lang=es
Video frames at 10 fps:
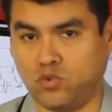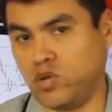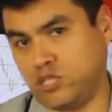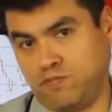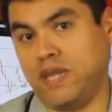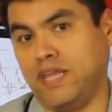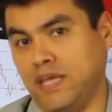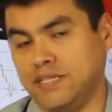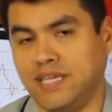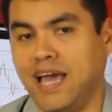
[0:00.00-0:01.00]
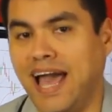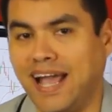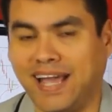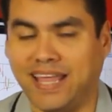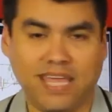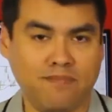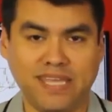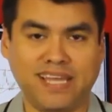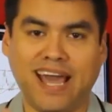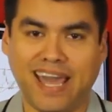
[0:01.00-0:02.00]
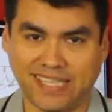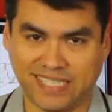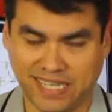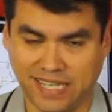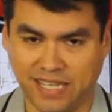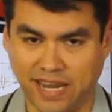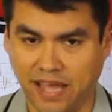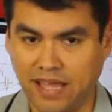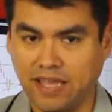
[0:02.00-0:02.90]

tu experiencia académica, etcétera.